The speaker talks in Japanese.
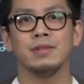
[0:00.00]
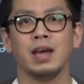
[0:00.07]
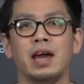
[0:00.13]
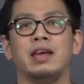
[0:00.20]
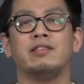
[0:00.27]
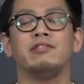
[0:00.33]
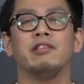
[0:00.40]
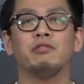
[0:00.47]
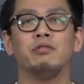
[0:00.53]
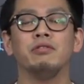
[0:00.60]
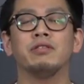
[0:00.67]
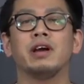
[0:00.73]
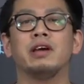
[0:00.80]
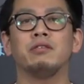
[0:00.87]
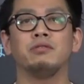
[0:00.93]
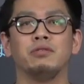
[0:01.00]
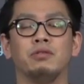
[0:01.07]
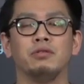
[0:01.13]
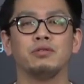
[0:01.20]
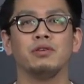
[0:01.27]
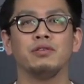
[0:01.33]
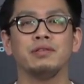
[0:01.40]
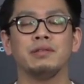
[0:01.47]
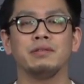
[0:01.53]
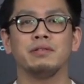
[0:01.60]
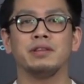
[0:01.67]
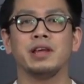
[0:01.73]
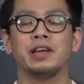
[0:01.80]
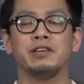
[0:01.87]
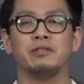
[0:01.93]
はい、じゃあ今回の能動輸送
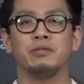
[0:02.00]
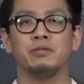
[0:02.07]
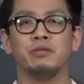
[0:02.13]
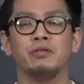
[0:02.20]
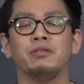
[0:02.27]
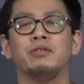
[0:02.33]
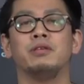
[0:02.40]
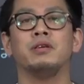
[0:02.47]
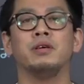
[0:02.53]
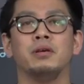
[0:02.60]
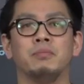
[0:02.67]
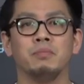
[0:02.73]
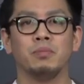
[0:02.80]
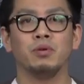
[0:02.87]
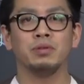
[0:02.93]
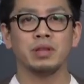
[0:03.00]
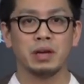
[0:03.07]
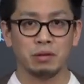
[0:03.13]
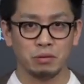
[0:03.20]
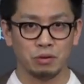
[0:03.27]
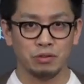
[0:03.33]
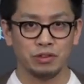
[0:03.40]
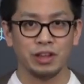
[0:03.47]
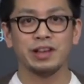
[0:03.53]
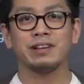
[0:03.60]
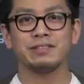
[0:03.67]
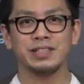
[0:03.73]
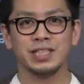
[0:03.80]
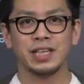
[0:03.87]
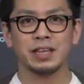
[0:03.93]
の内容を問題を通して
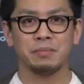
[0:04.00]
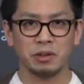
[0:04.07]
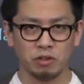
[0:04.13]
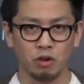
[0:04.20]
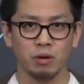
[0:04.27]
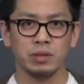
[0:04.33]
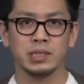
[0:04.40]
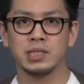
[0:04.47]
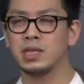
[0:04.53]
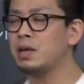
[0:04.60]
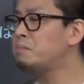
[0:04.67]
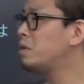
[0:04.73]
確認していきましょう。じゃあ